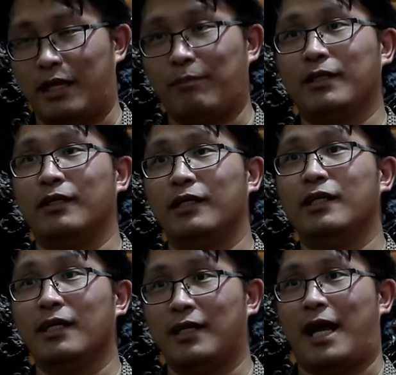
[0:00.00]
นับถือ
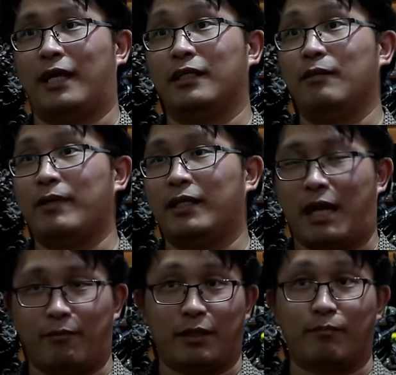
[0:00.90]
เครื่องรางที่เป็น
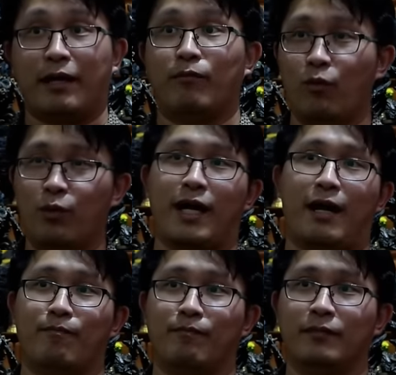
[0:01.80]
ทำจากแมงผู้
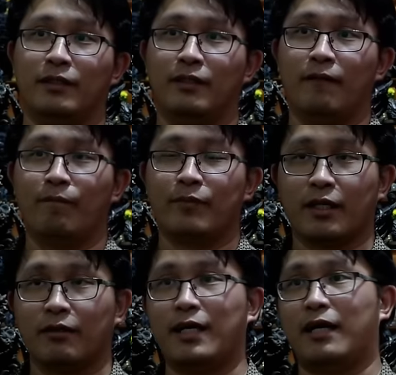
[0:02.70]
คำ
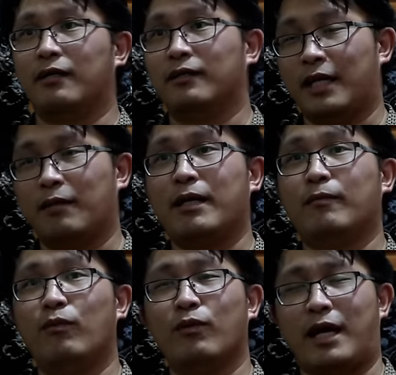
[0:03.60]
ดังนั้นแม
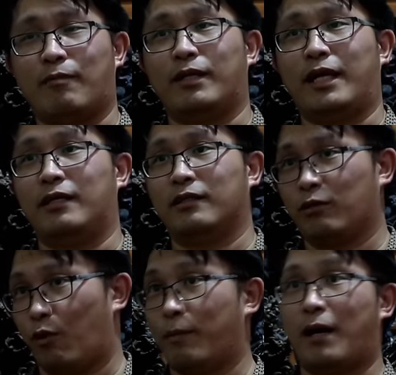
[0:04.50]
งผู้คำใน
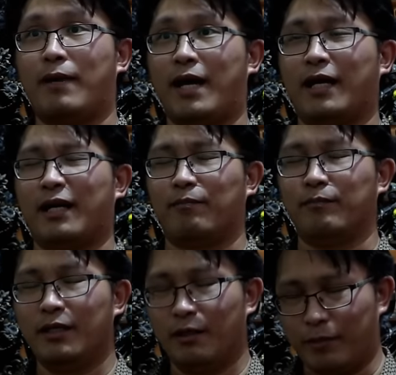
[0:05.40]
ของพม่าครับ
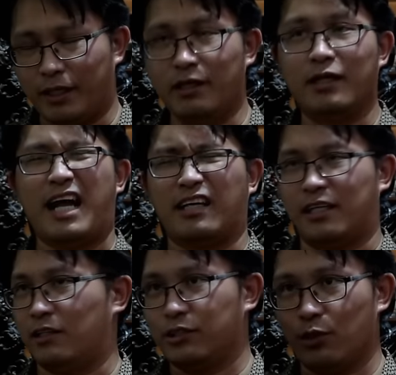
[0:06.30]
เป็นเครื่องราง
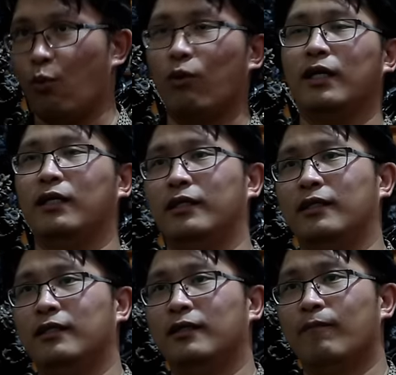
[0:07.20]
ชั้นสูงเลย
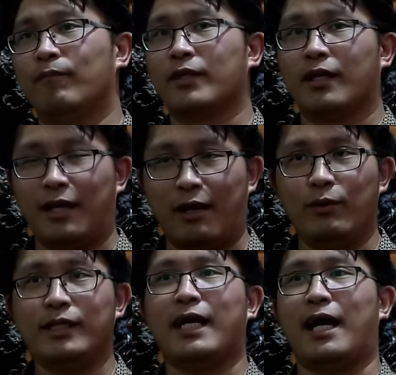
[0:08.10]
ครับ แล้ว
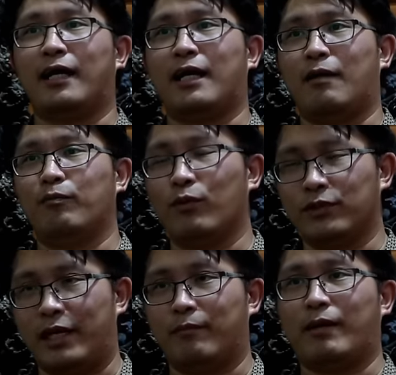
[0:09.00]
วิชาการปลุก
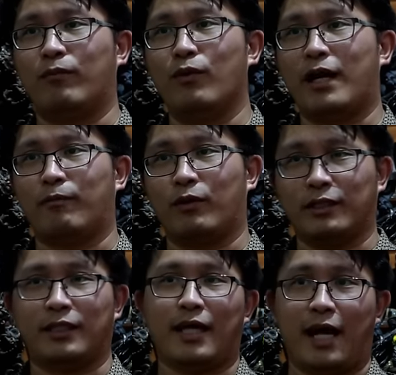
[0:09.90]
เสกแมงผู้คำ
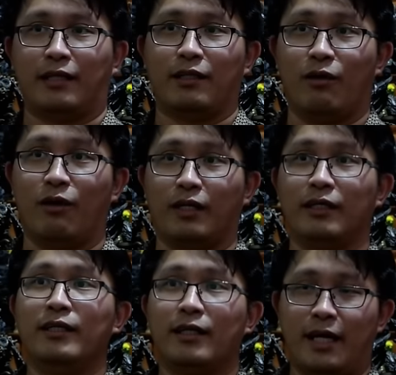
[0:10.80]
ก็จะถ่ายทอด
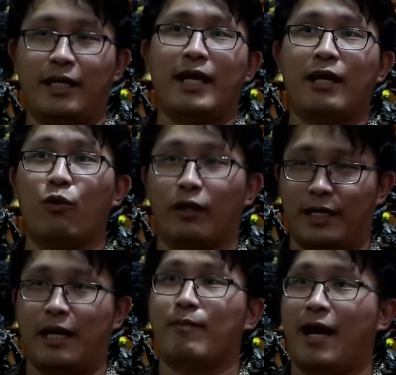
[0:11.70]
ให้แค่คน
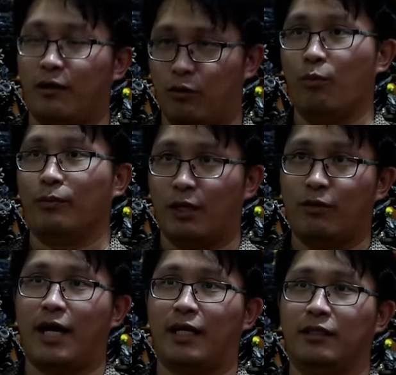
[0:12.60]
แค่บางกลุ่ม
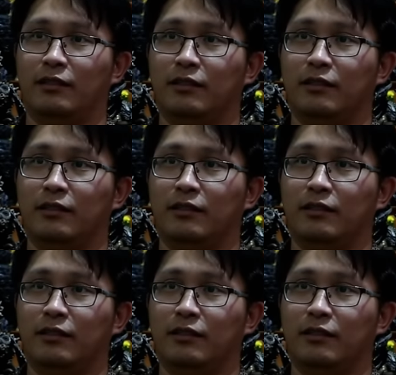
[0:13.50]
เท่านั้น